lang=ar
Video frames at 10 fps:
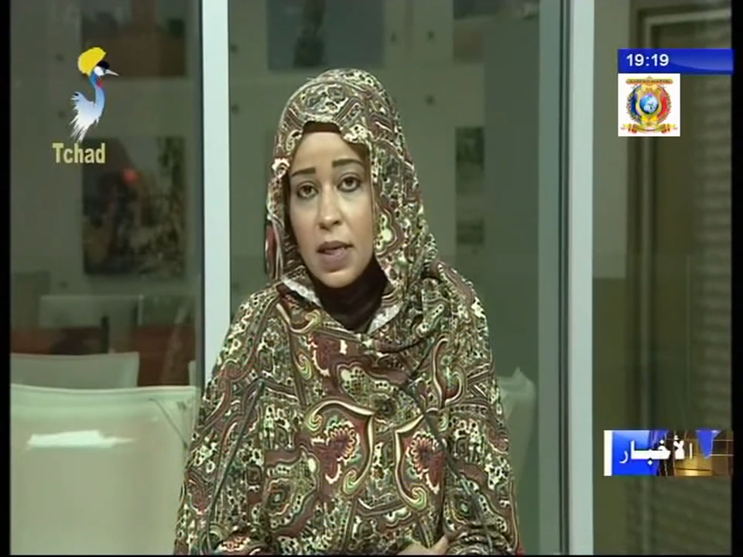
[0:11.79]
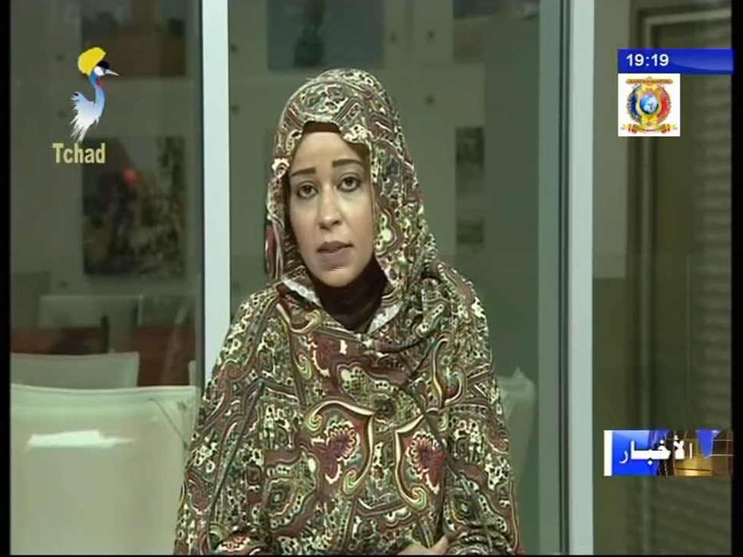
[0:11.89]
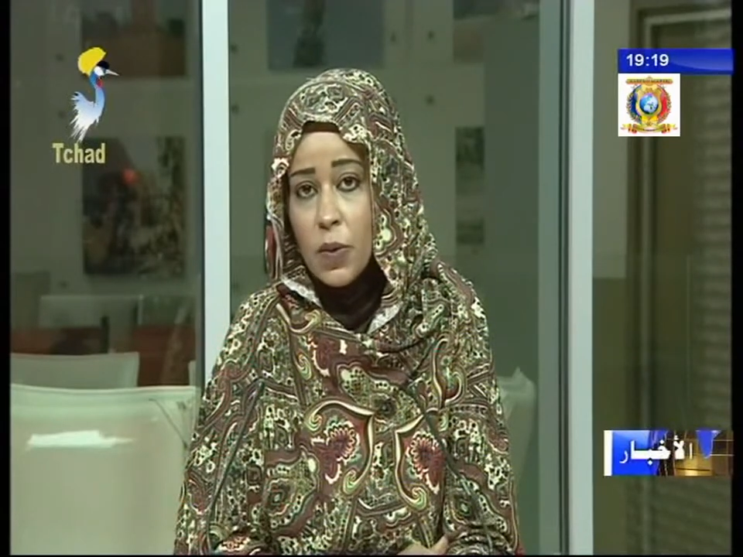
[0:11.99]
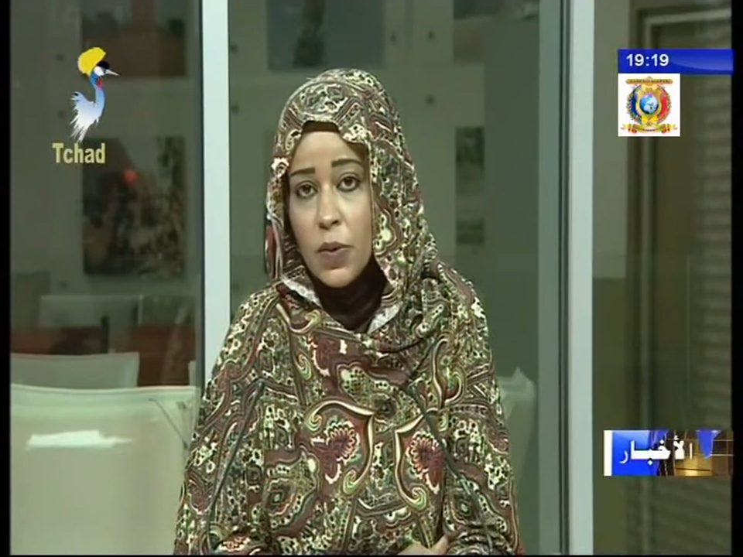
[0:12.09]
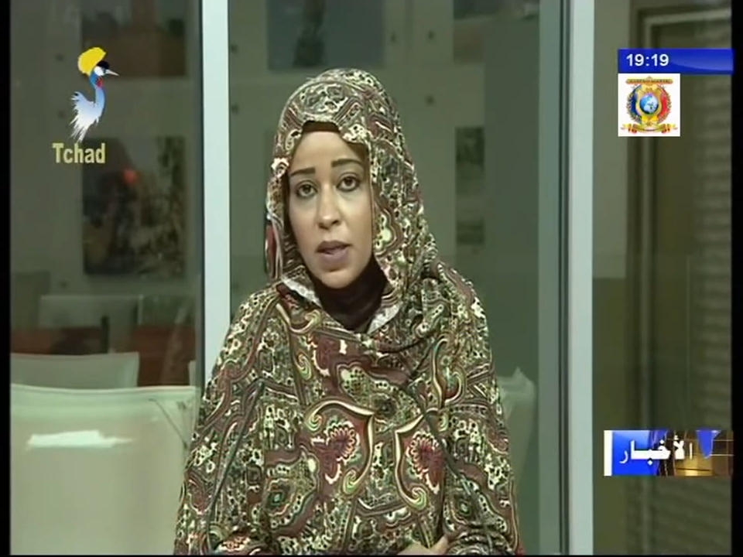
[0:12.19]

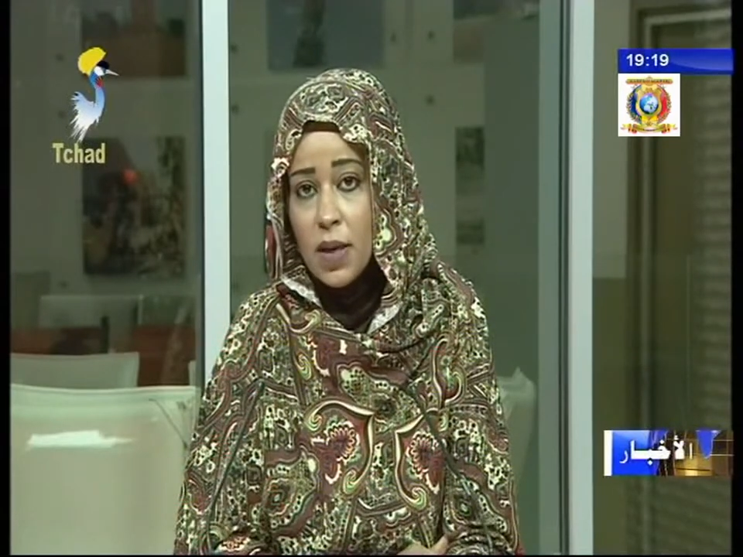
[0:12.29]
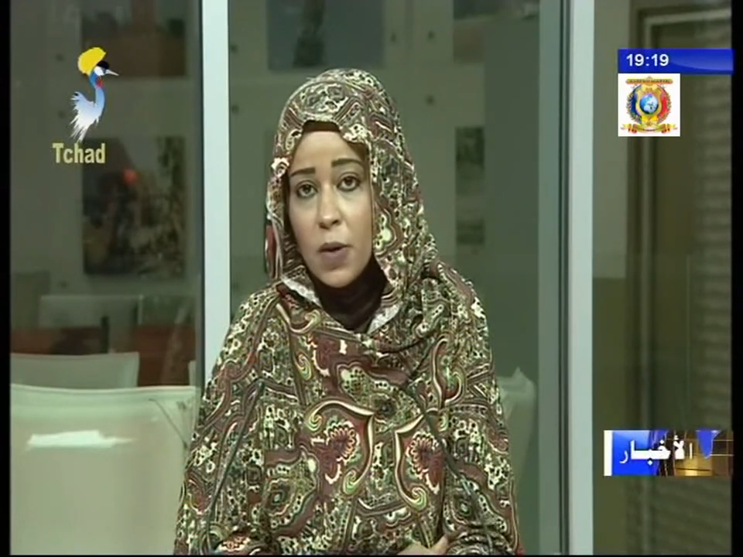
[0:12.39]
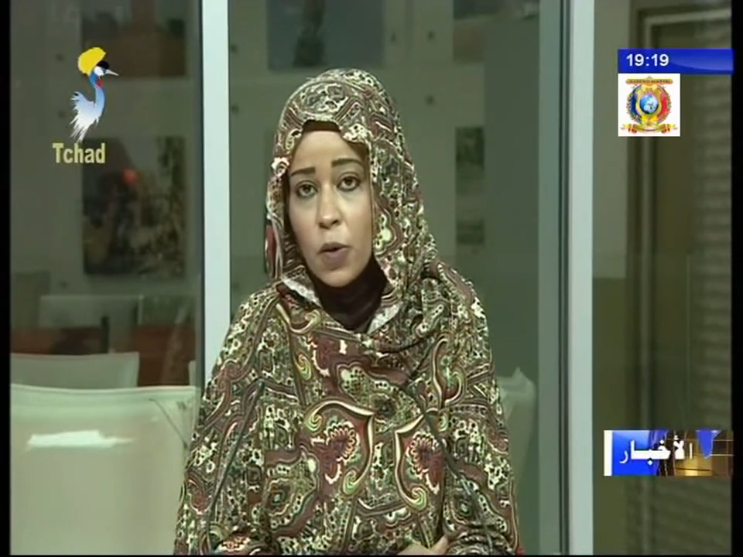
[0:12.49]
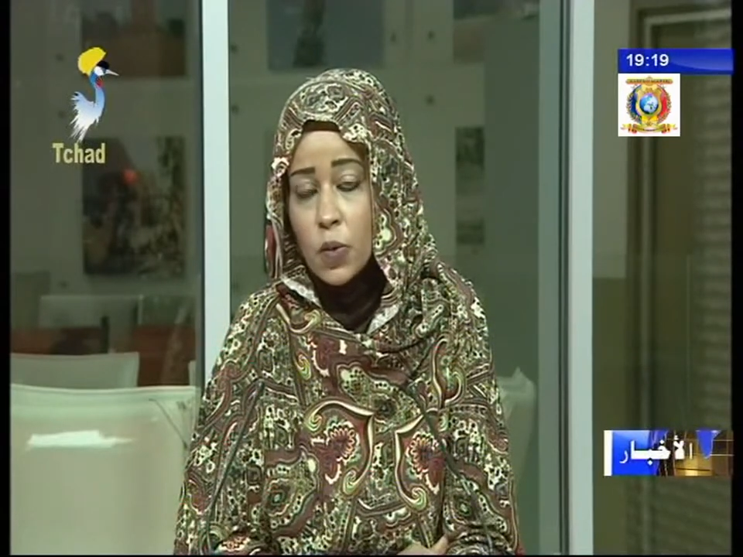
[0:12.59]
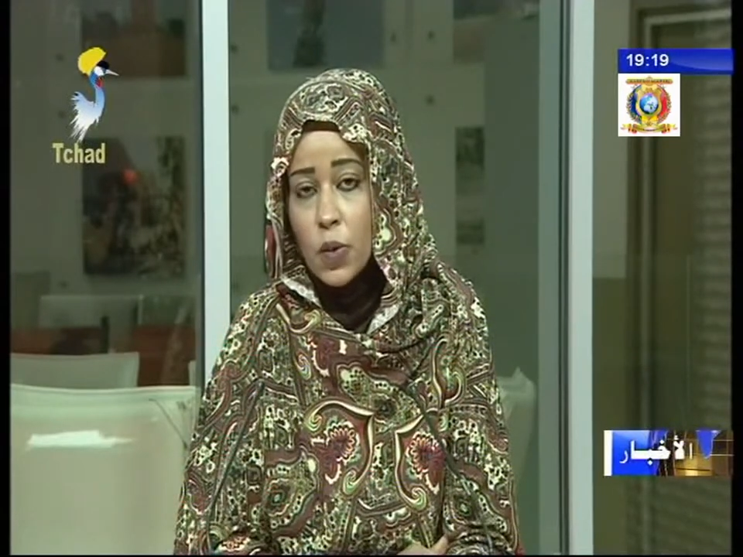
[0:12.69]
النبوية
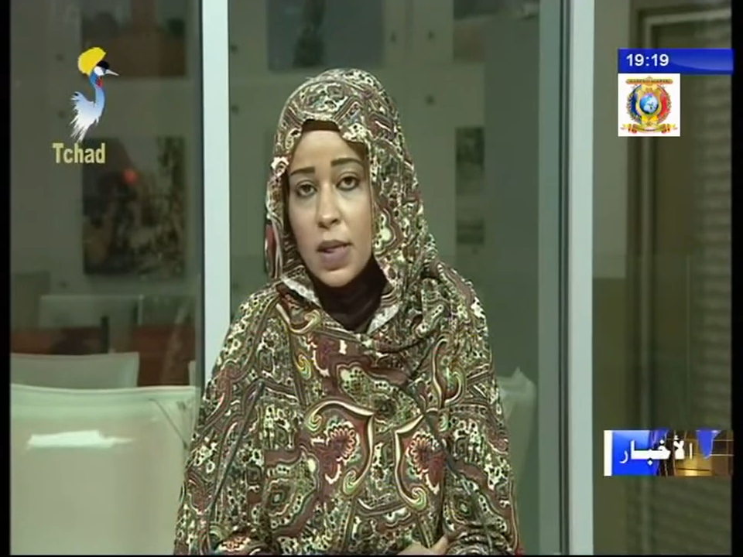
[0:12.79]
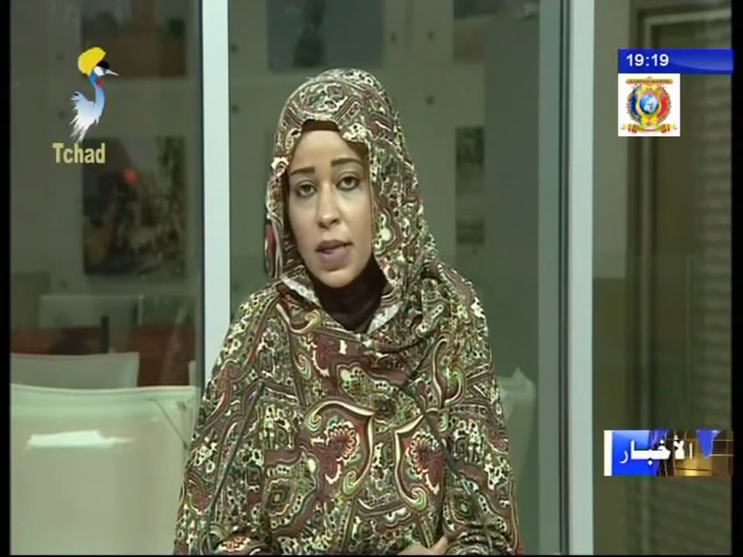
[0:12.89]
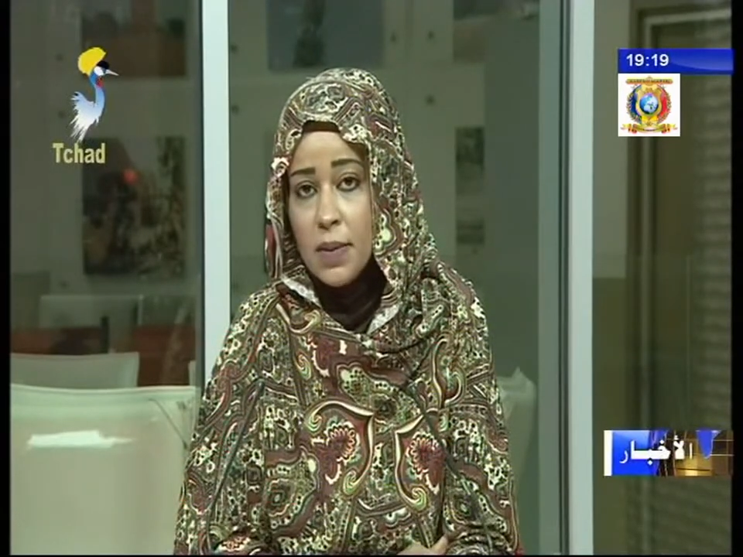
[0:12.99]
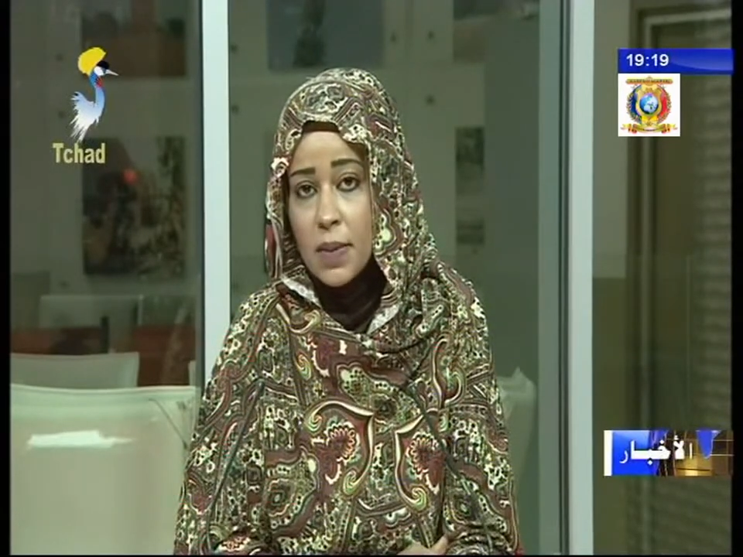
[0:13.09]
بحضور نائب